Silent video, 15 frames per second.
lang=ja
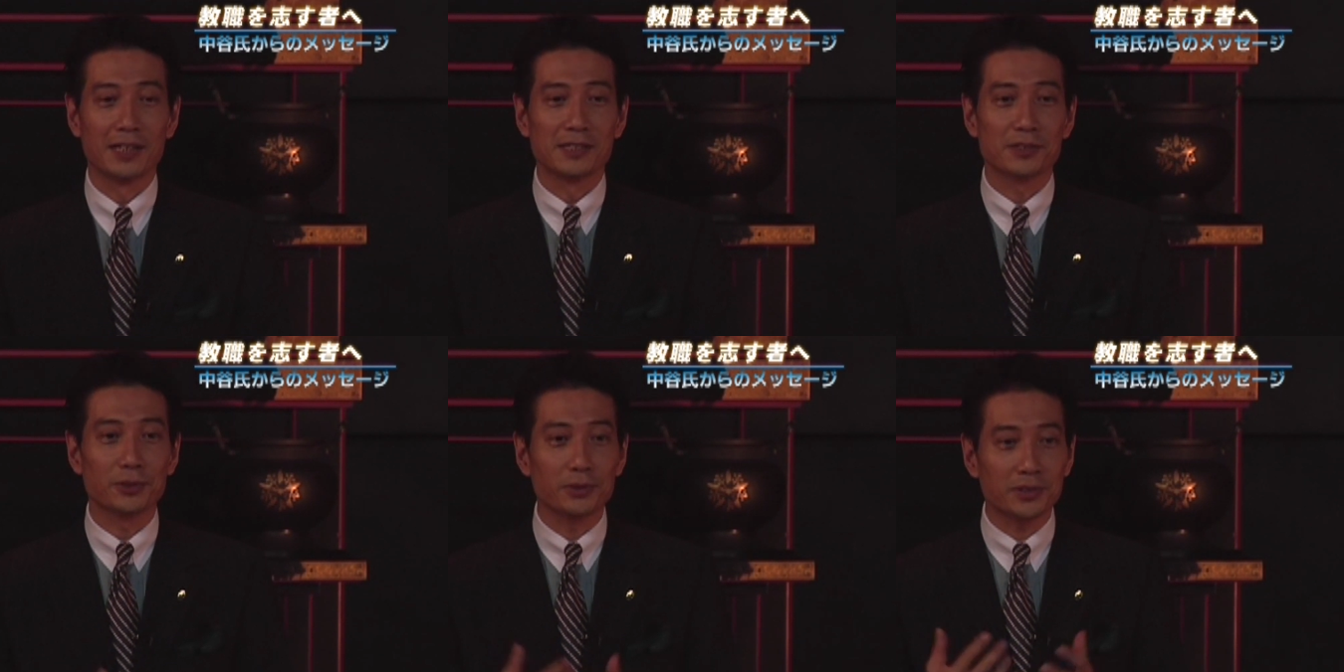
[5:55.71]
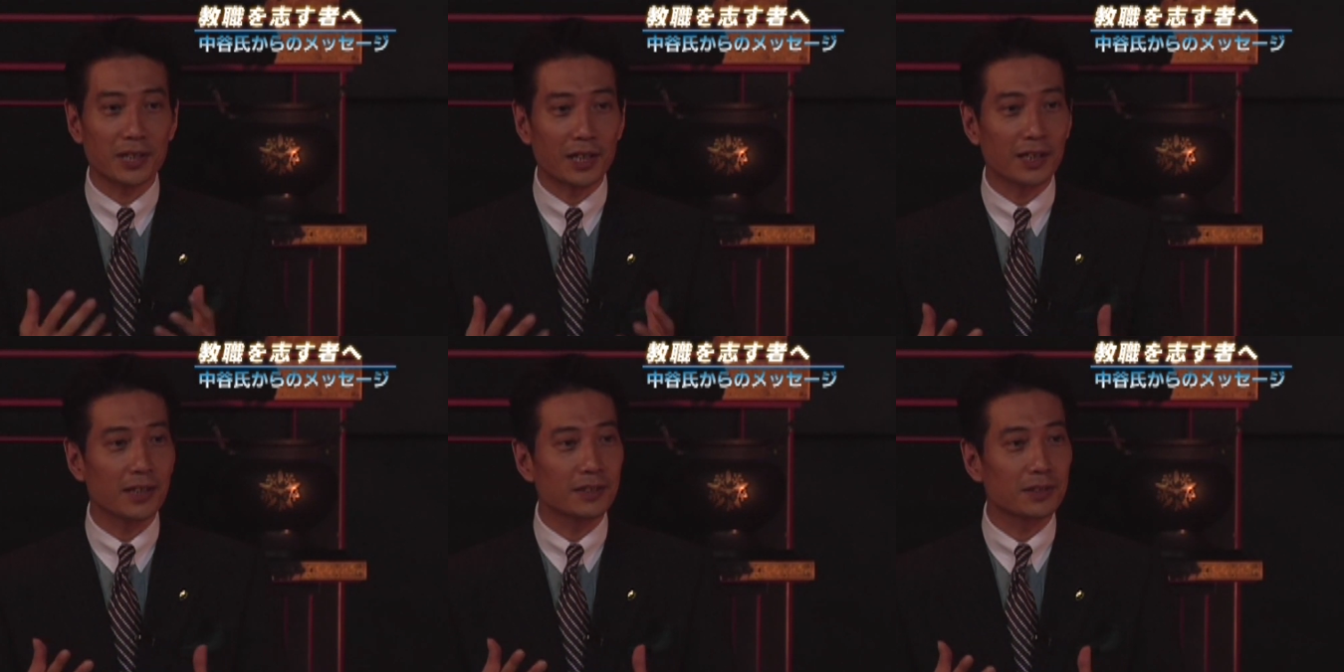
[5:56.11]
その
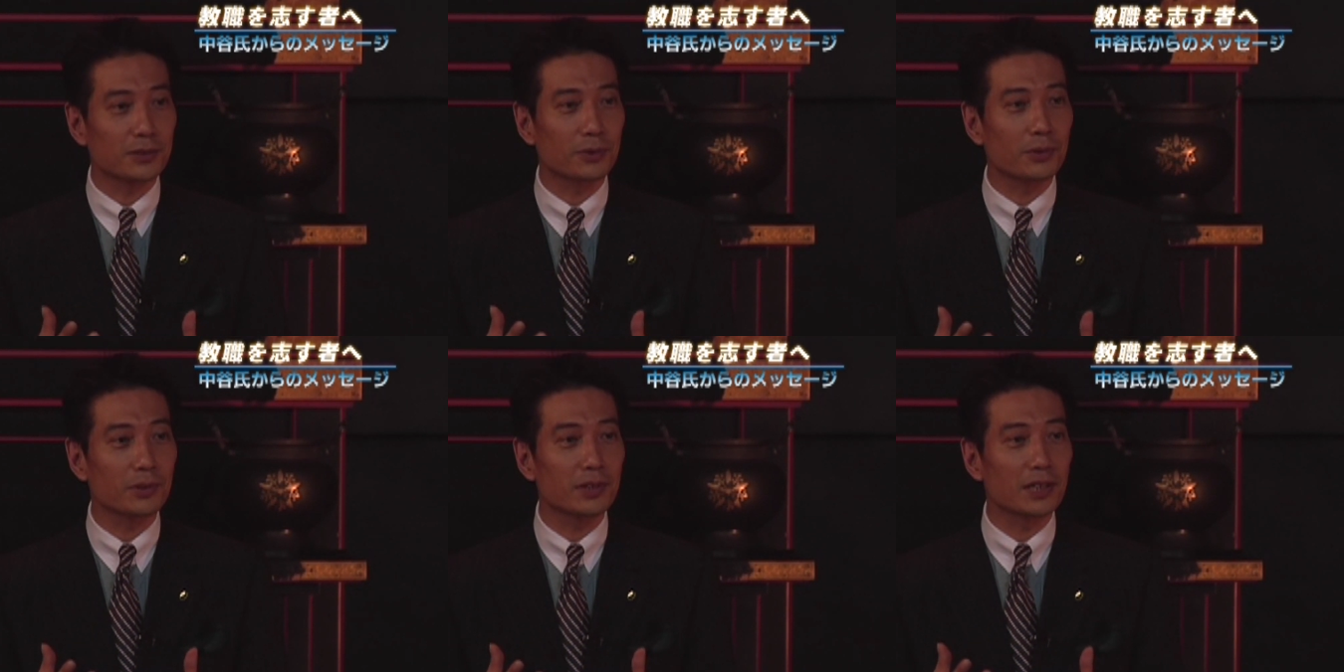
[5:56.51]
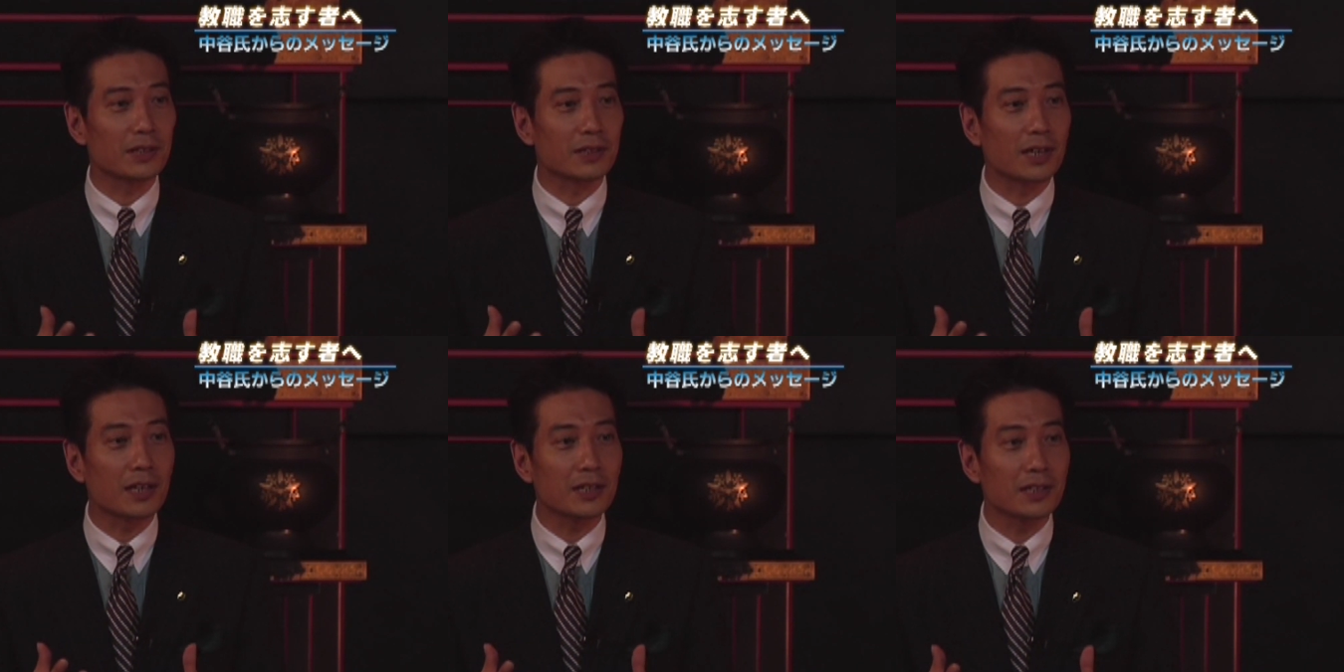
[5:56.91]
大変なところで
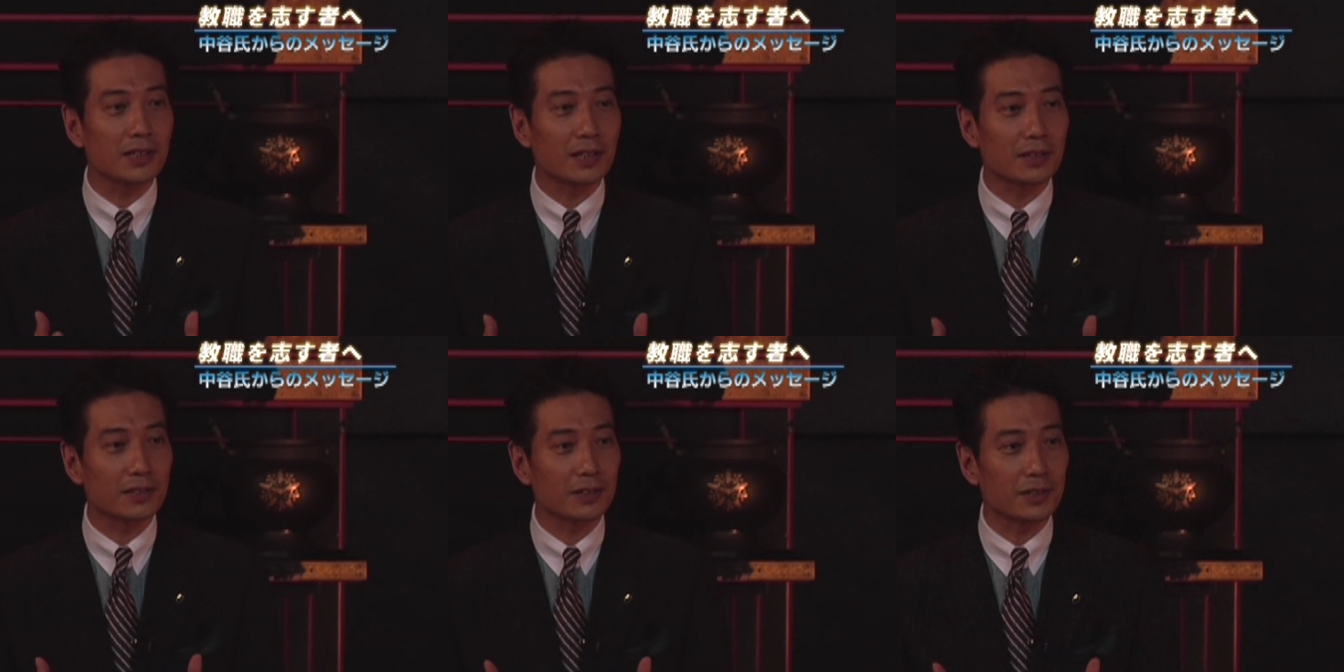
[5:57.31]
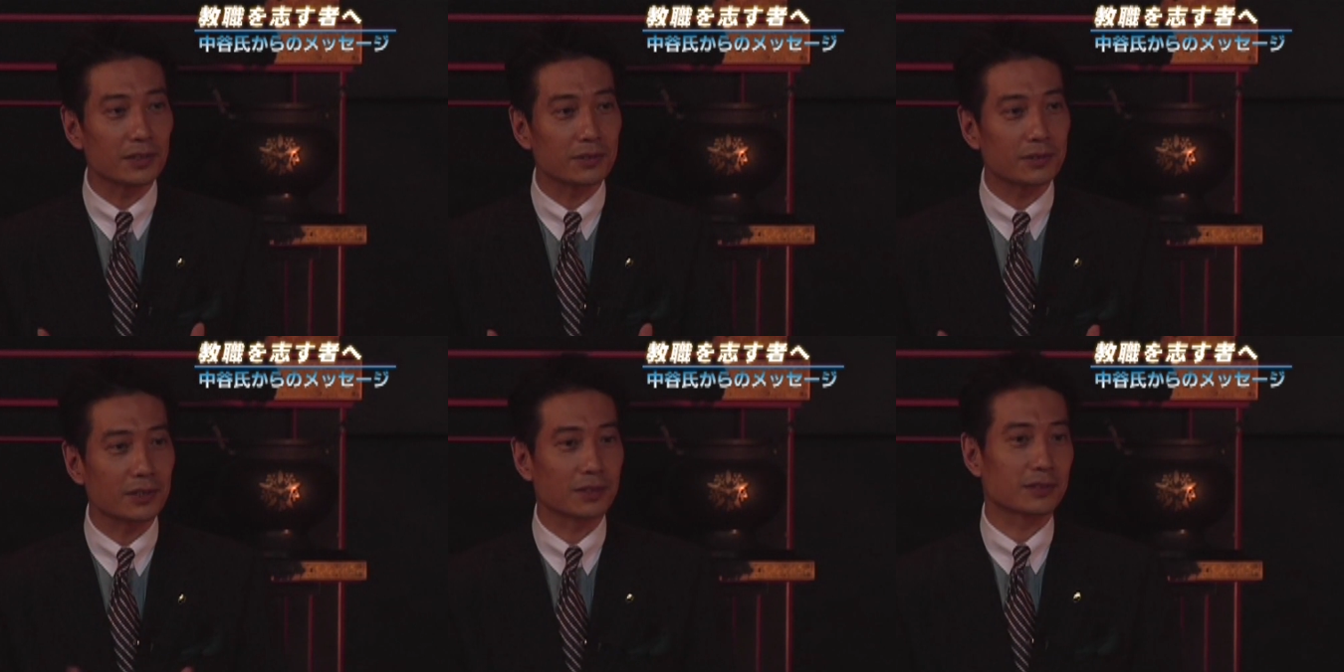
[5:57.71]
何ができ
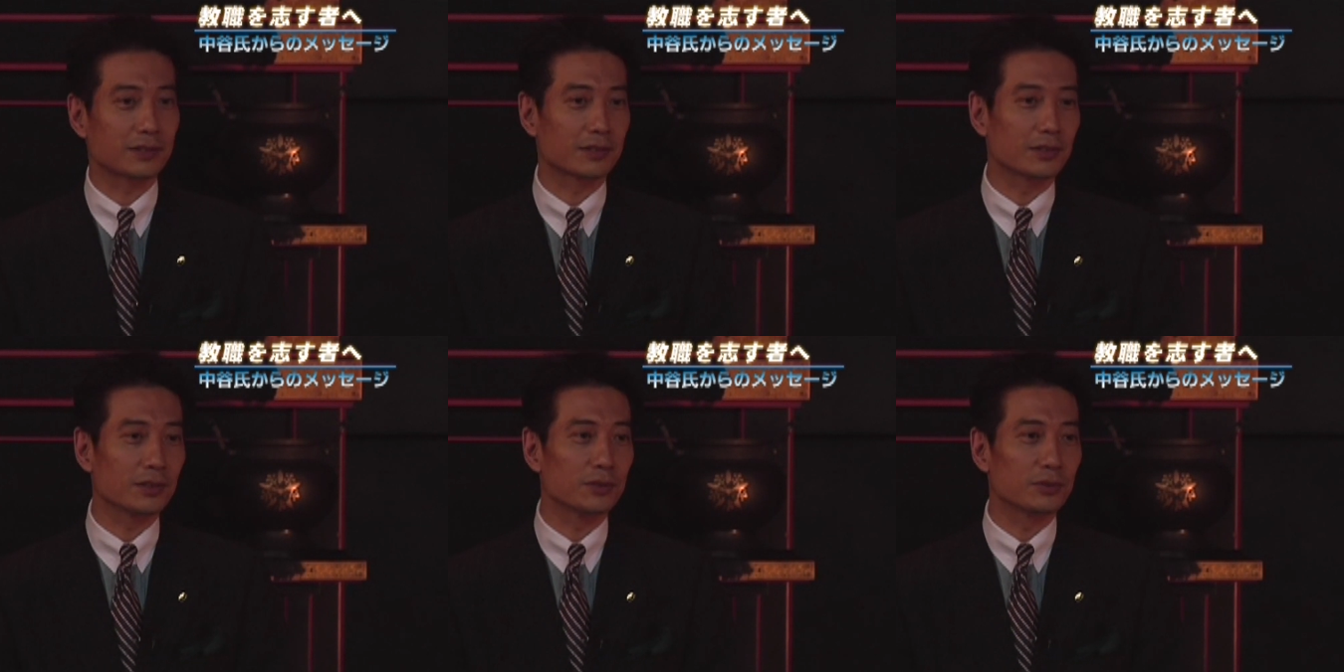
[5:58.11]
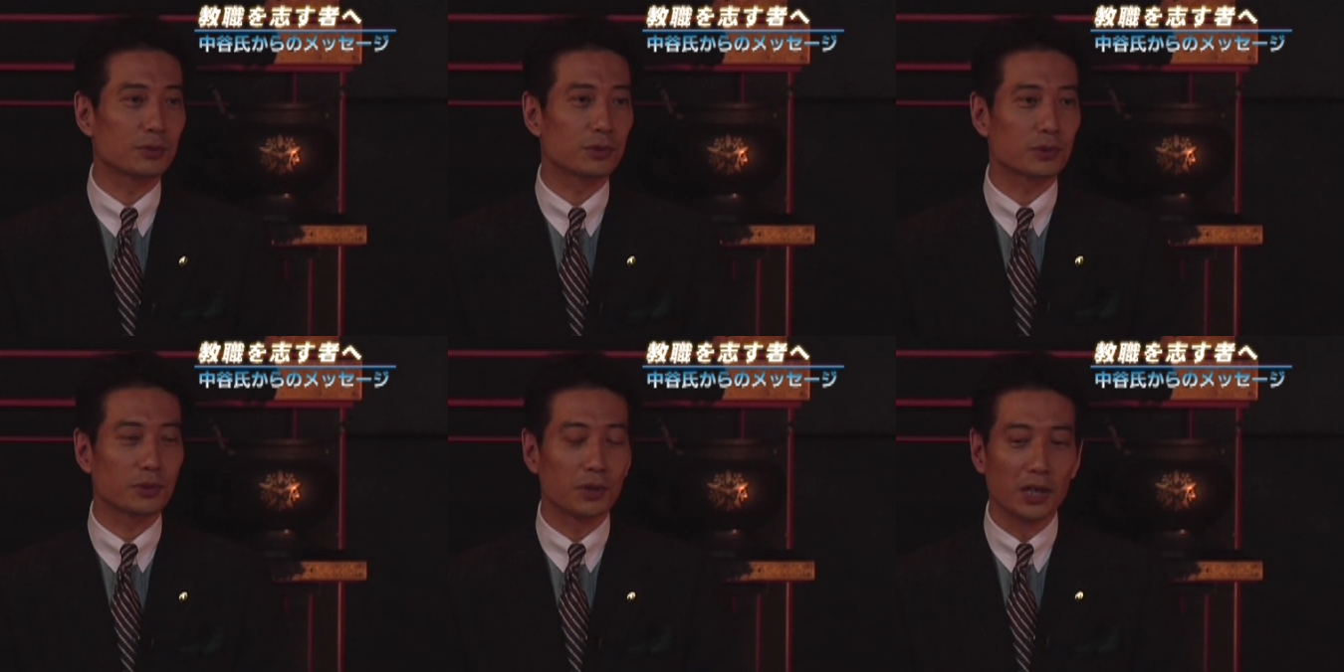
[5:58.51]
るかっていう
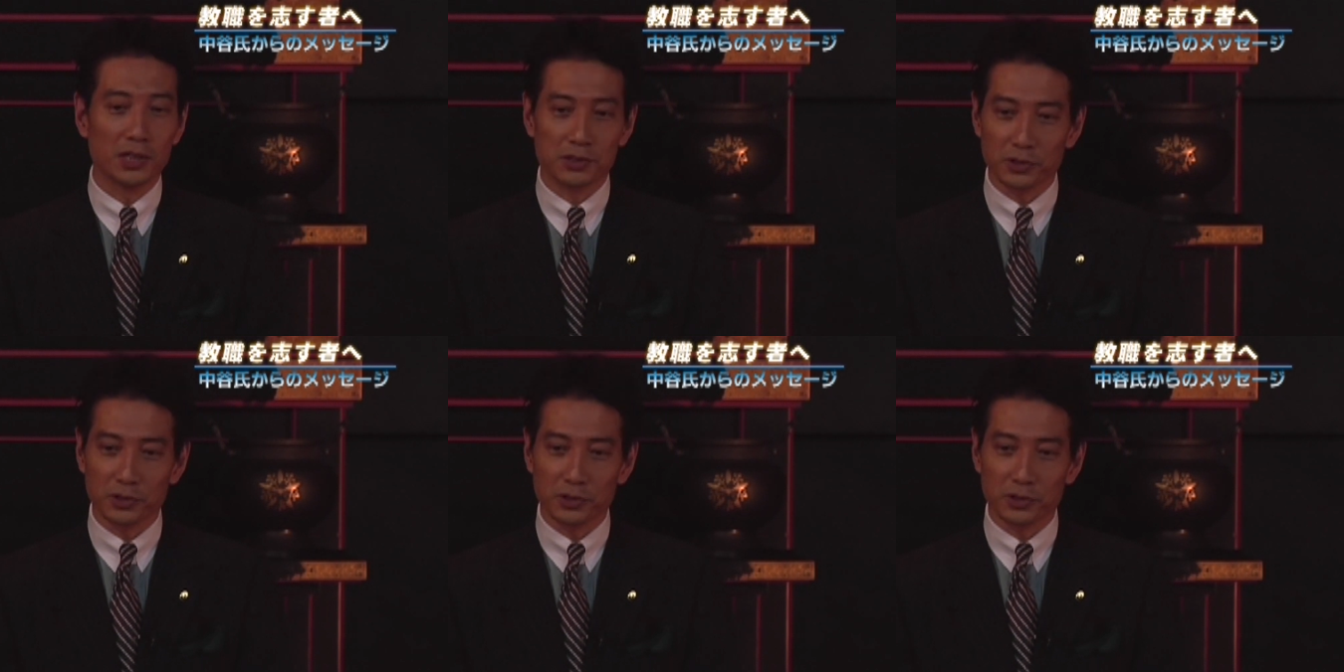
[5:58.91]
こと、